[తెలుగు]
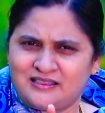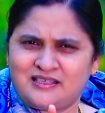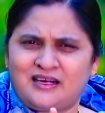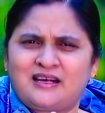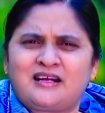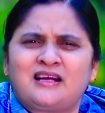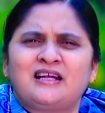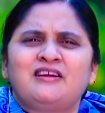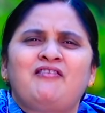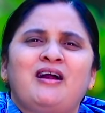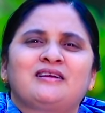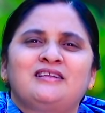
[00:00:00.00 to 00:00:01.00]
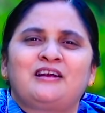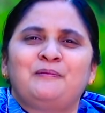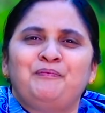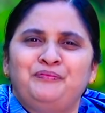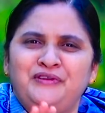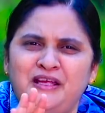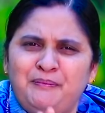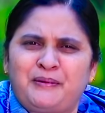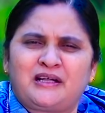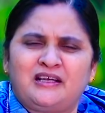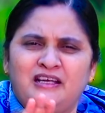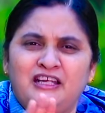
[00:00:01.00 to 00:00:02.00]
చక్కటి వాగ్దానం నీ
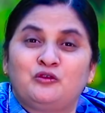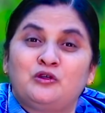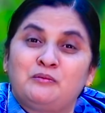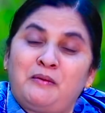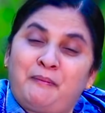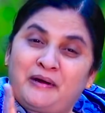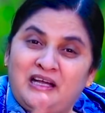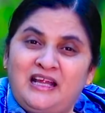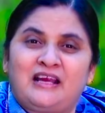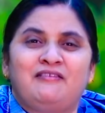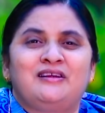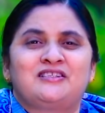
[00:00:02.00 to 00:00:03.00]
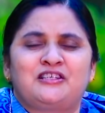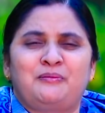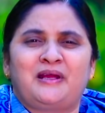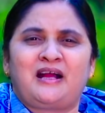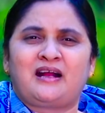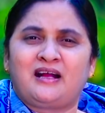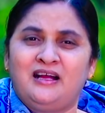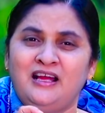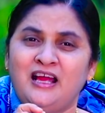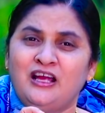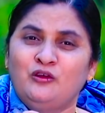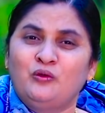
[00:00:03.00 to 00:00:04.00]
పట్ల నీ కుటుంబం పట్ల నెరవేర్చడమే కాక
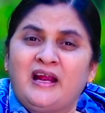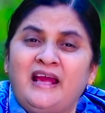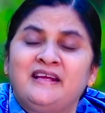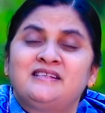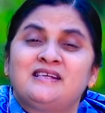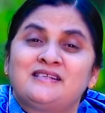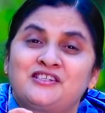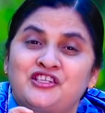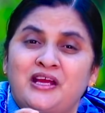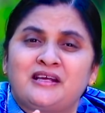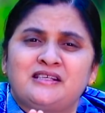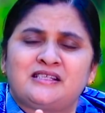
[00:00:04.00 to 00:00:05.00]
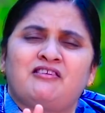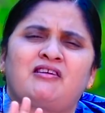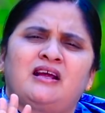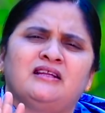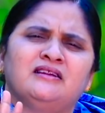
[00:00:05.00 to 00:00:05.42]
నువ్వు లైక్ చేసి షేర్ చేసేవారు